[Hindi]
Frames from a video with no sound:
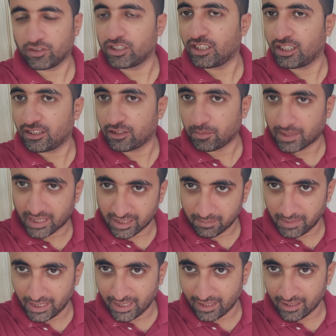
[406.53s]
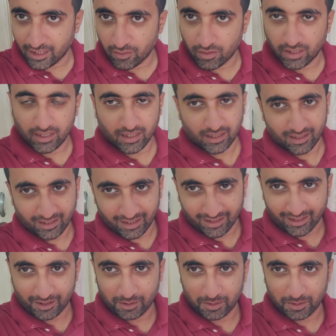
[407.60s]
मुझे दोबारा से मलेरिया नहीं हुआ अल्लाह